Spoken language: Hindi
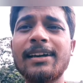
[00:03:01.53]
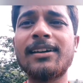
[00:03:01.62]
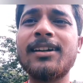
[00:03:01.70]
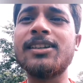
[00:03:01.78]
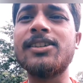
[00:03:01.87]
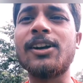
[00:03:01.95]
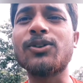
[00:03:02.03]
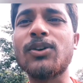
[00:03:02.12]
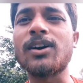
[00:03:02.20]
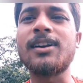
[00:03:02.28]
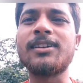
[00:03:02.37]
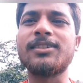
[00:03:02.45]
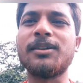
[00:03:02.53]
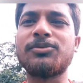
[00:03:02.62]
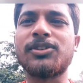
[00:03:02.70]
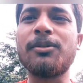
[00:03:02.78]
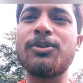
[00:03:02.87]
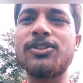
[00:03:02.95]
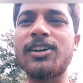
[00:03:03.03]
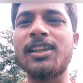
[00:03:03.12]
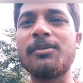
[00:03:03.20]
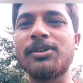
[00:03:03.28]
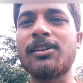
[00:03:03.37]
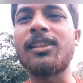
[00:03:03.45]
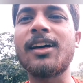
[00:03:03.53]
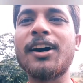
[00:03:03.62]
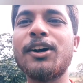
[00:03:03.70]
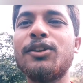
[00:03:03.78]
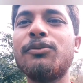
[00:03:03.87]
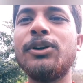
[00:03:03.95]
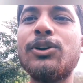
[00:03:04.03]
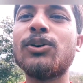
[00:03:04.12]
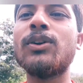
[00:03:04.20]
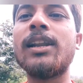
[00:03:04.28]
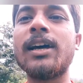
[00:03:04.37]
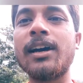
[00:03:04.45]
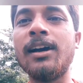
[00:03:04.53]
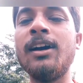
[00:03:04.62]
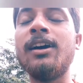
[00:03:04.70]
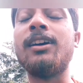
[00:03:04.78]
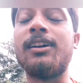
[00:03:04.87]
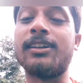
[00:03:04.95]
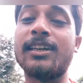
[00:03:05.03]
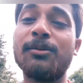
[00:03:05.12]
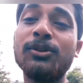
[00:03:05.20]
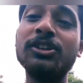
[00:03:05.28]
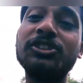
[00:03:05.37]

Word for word: करना चैनल को करना सब्सक्राइब और ज़्यादा पसंद आ गए तो वीडियो को क्या बोलते